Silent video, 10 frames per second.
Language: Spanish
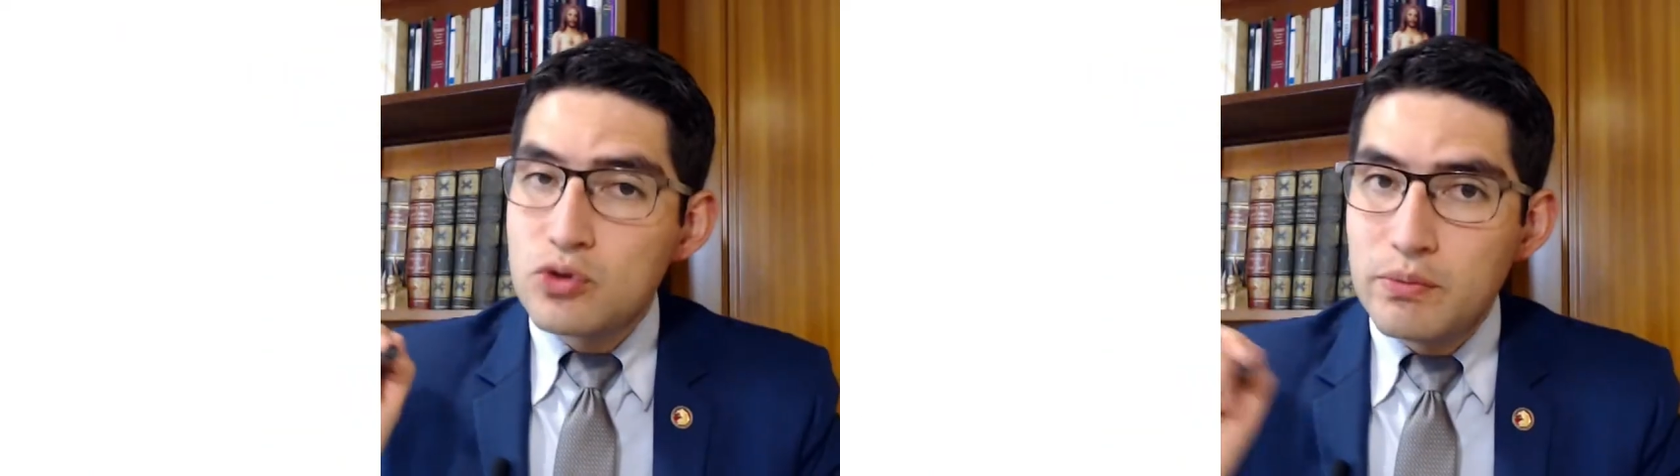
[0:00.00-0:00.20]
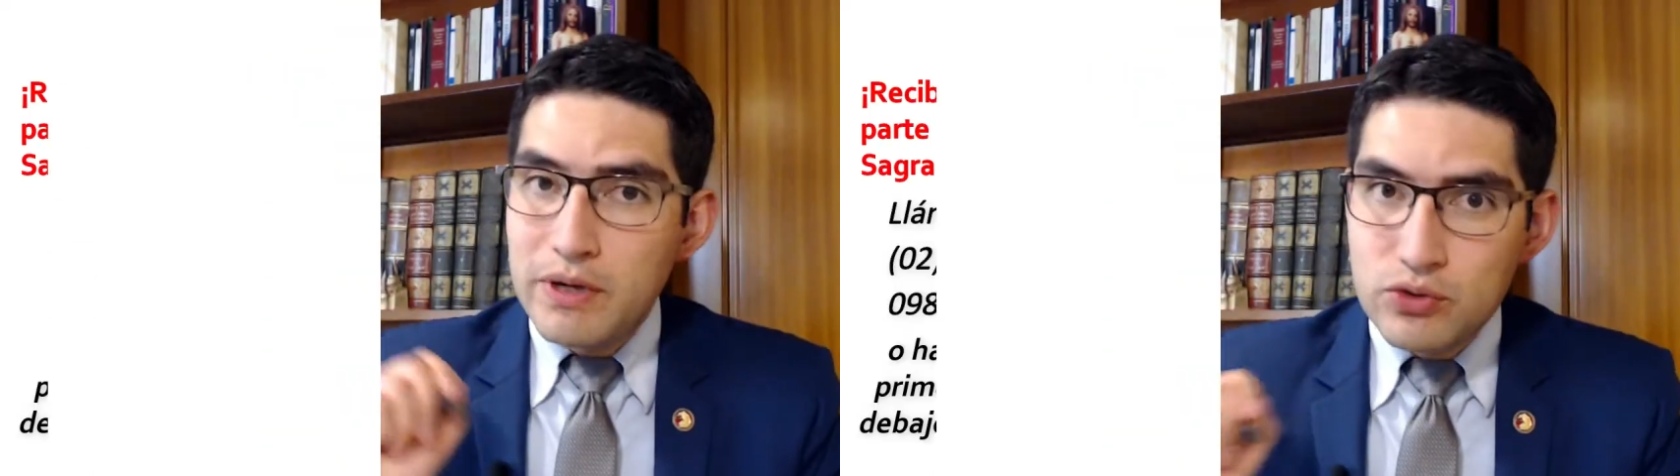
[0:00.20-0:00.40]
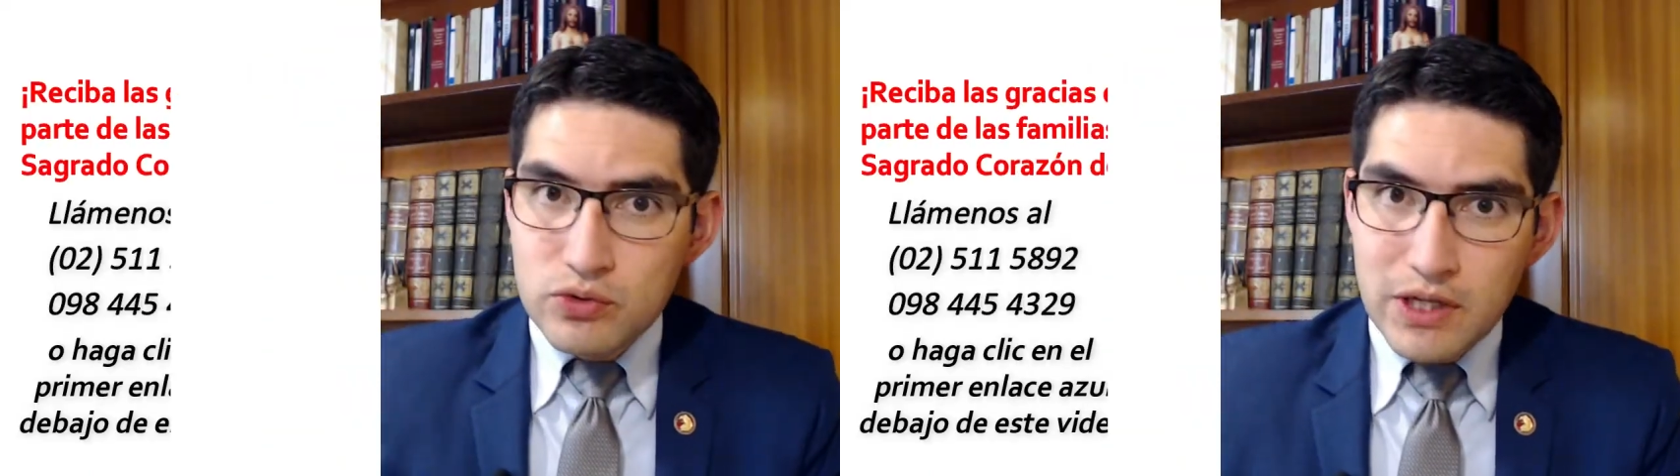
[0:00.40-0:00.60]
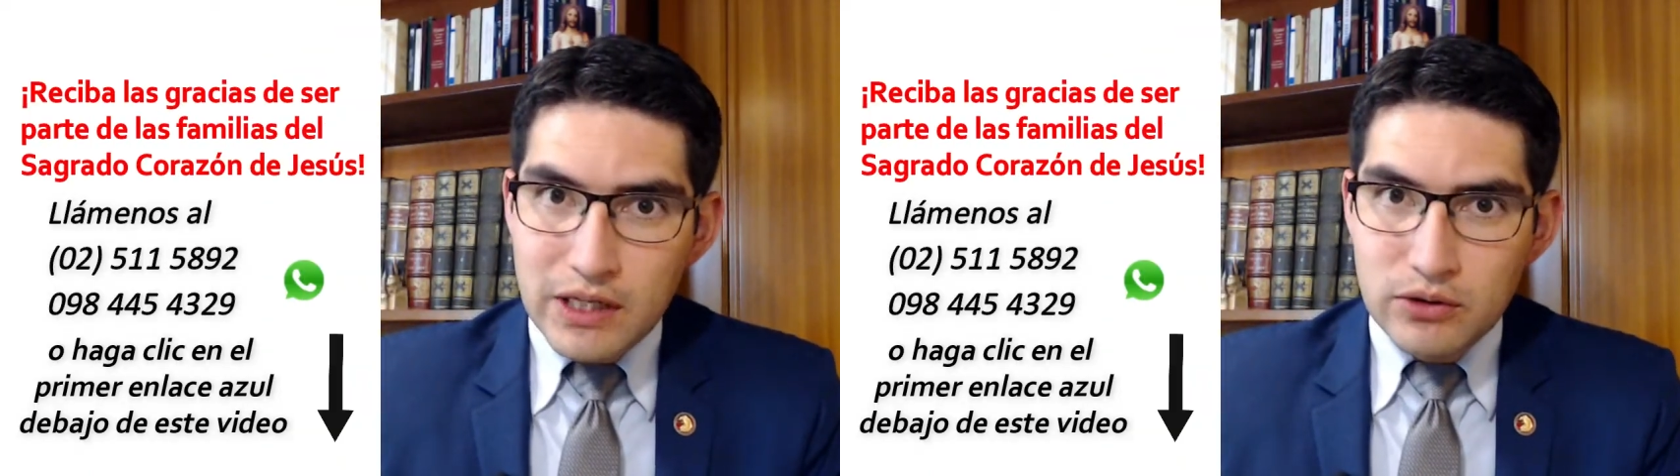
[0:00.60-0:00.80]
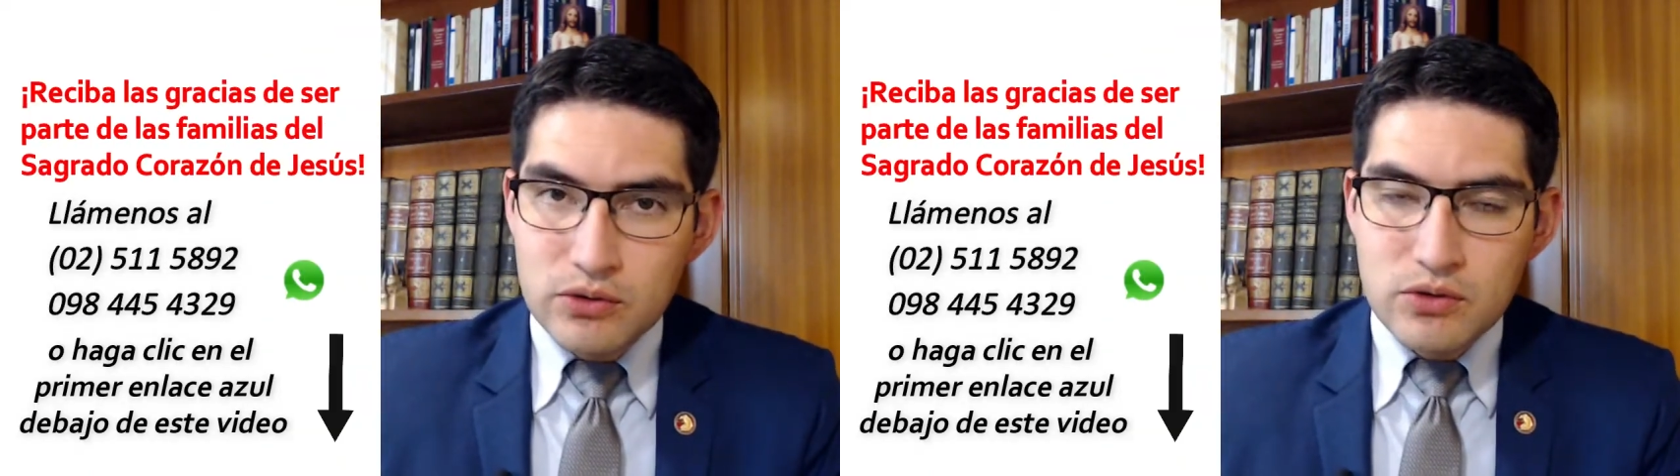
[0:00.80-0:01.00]
tomar sus
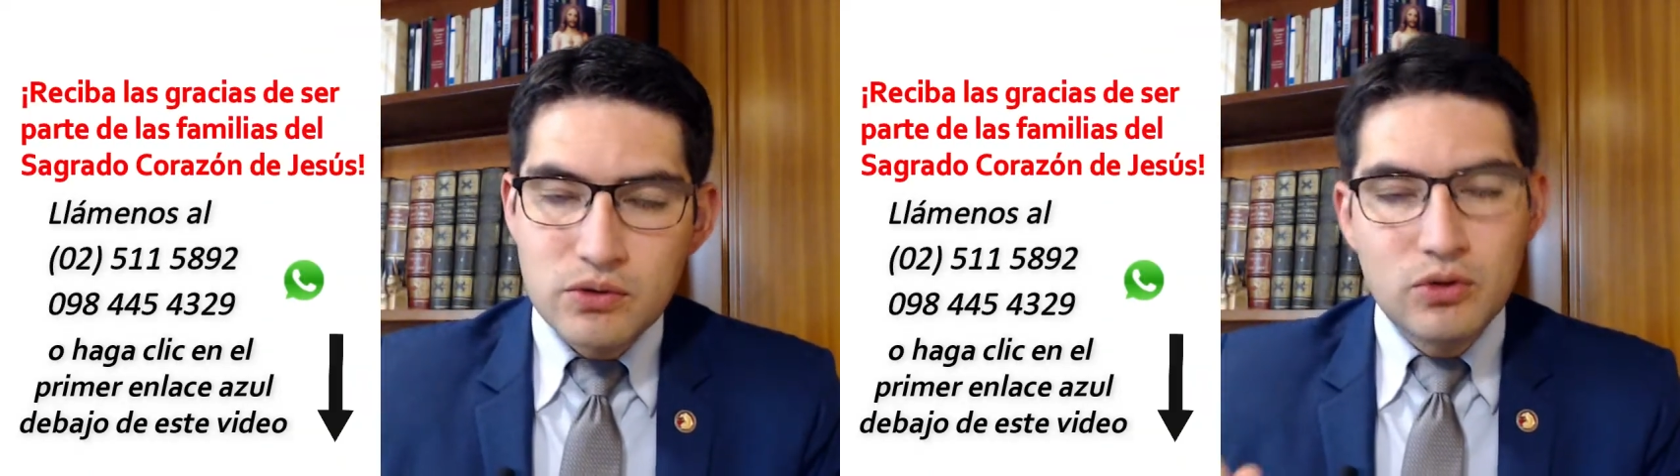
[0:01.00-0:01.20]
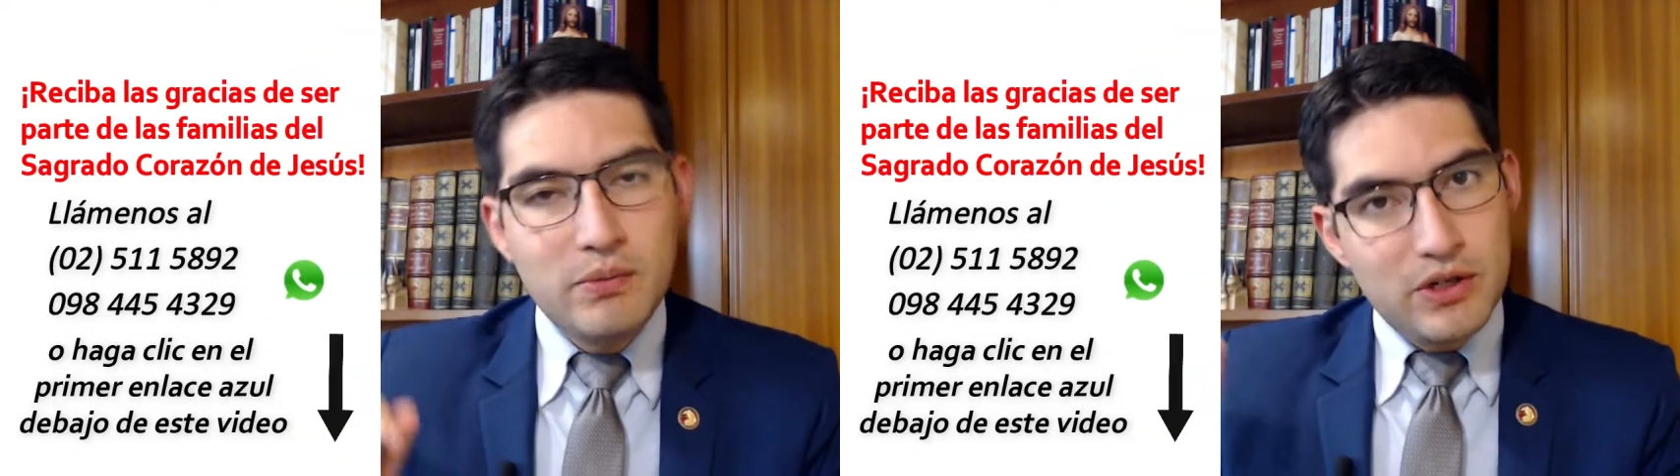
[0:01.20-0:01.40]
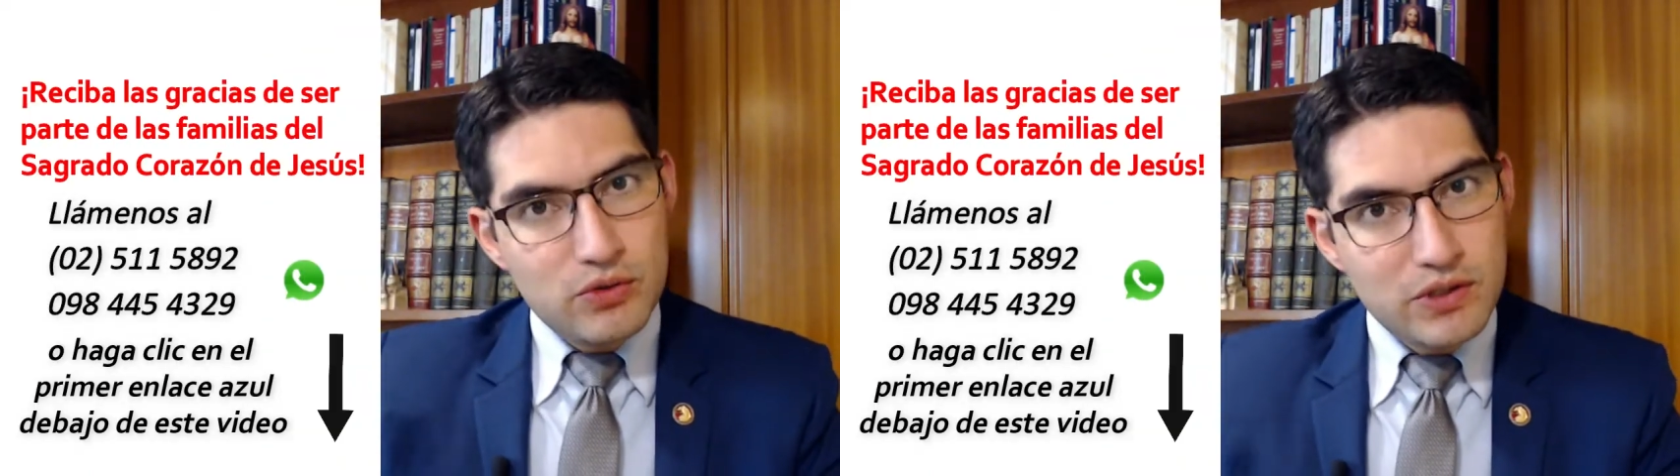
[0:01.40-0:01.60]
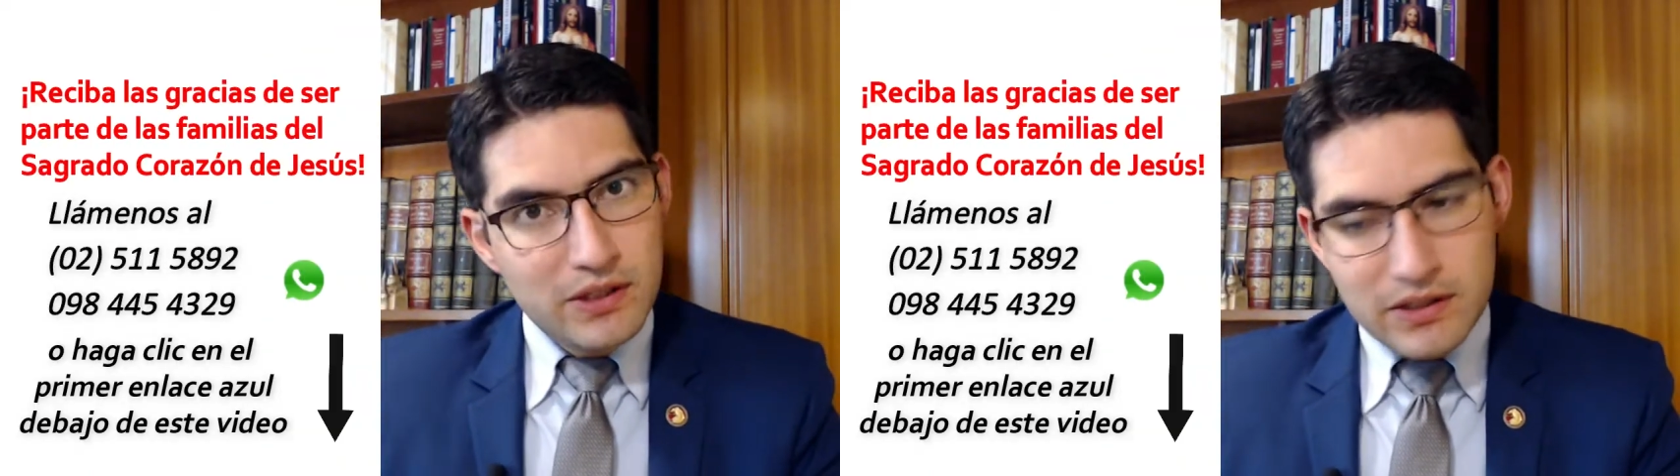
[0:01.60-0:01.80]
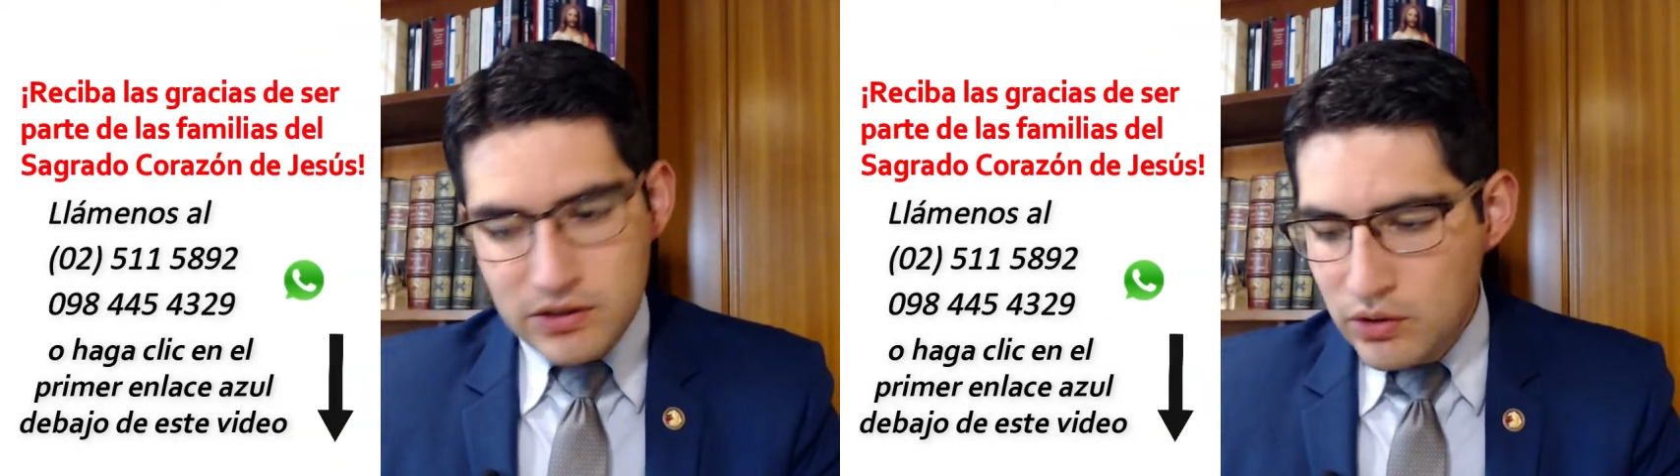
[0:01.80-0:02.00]
datos, tomar sus
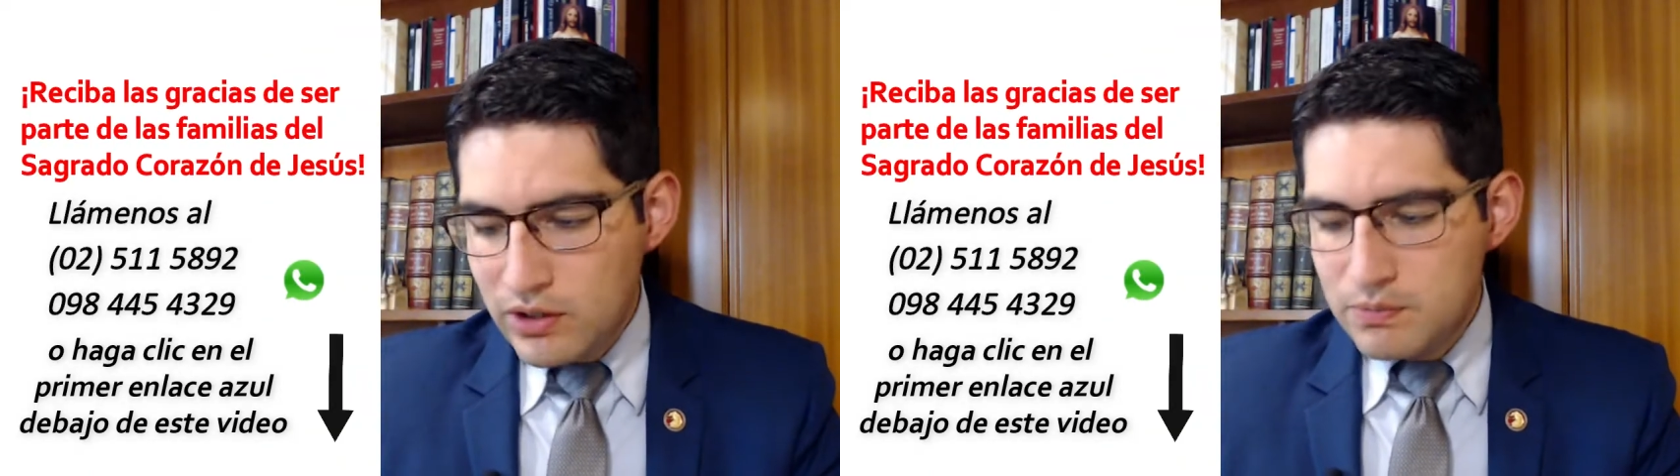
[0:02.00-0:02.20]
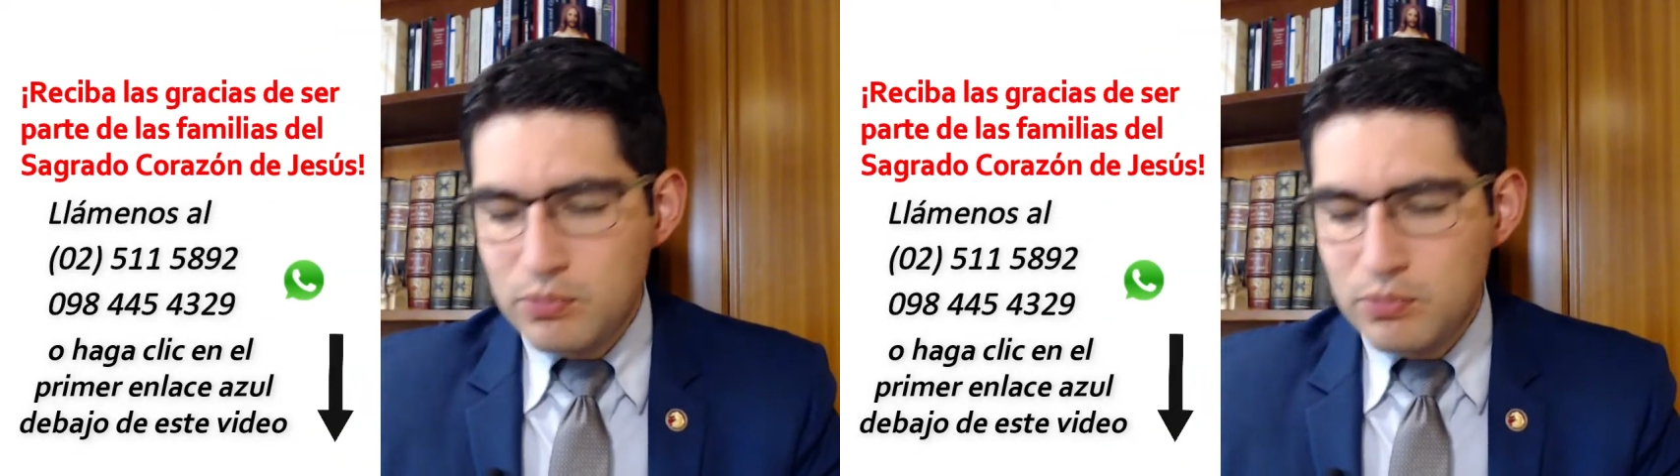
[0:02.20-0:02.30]
intenciones,